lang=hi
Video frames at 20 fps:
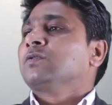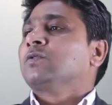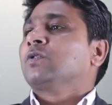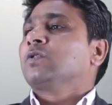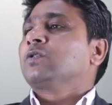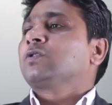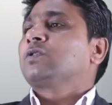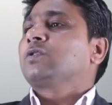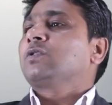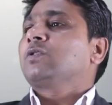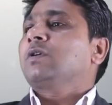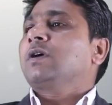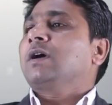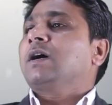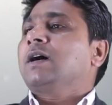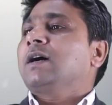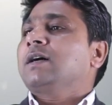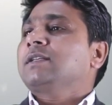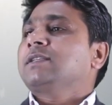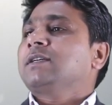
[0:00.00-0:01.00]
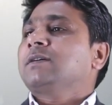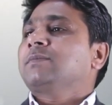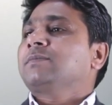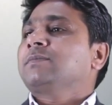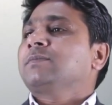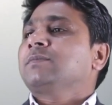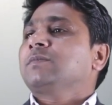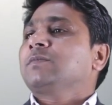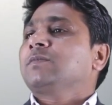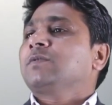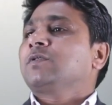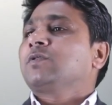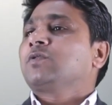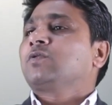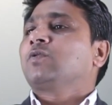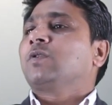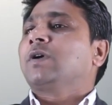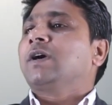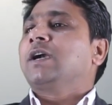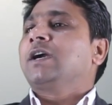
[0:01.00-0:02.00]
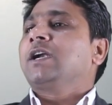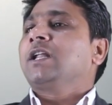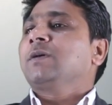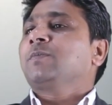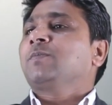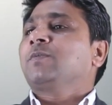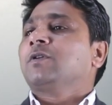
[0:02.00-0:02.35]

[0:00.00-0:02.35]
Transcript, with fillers: दोस्तों आज हम क्वालिटी